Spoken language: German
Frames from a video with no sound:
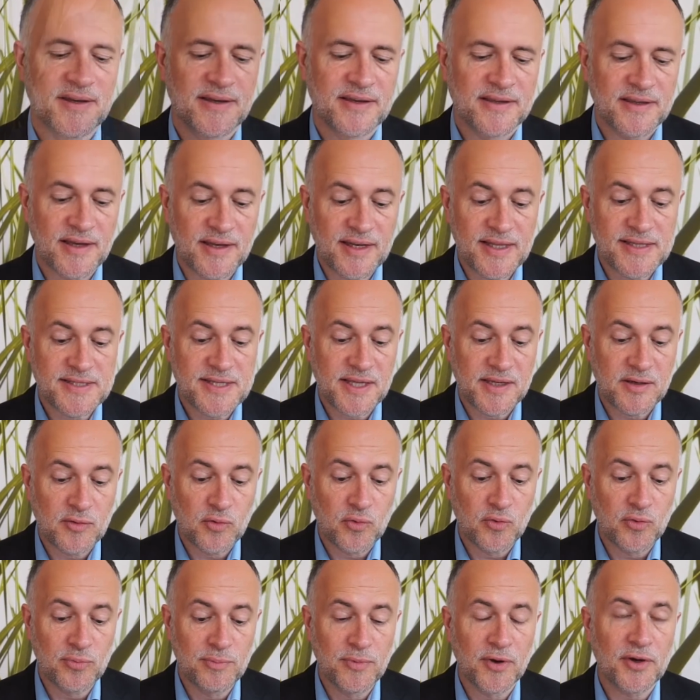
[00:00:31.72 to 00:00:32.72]
Ja, die
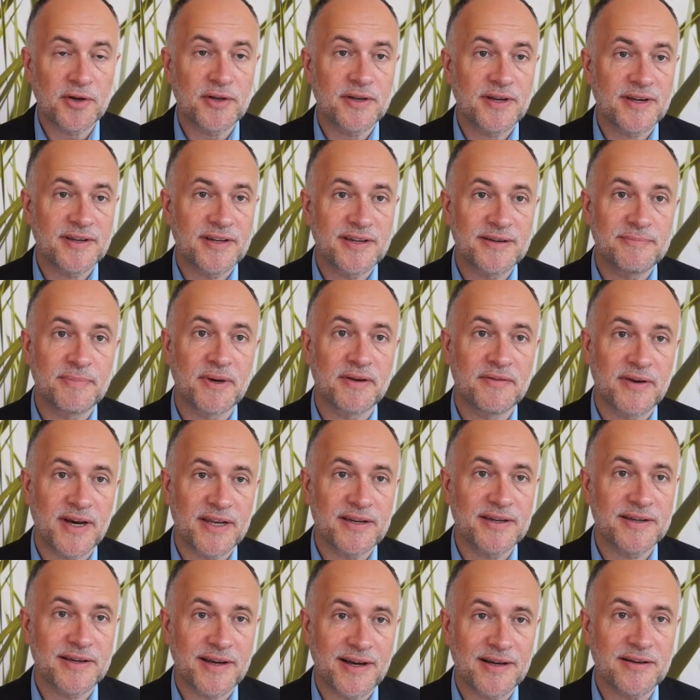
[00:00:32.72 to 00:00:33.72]
CDU möchte an der
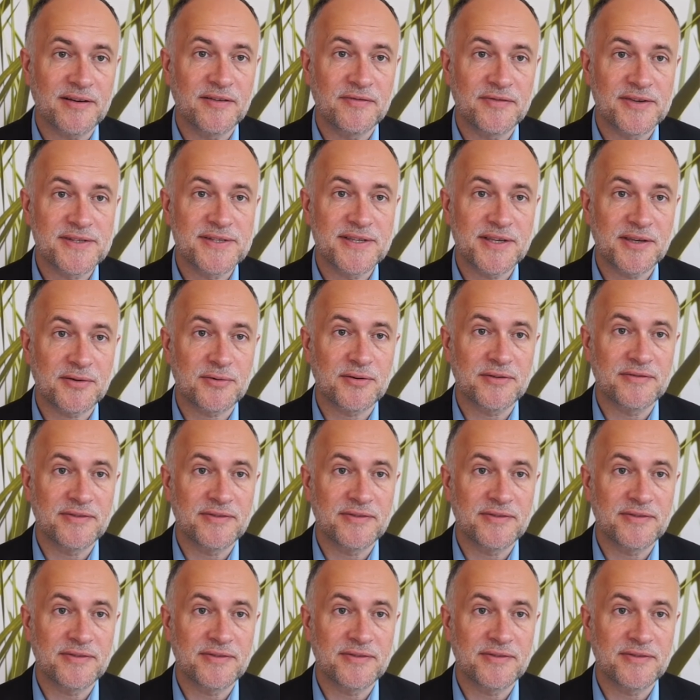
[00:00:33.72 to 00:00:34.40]
privaten Krankenversicherung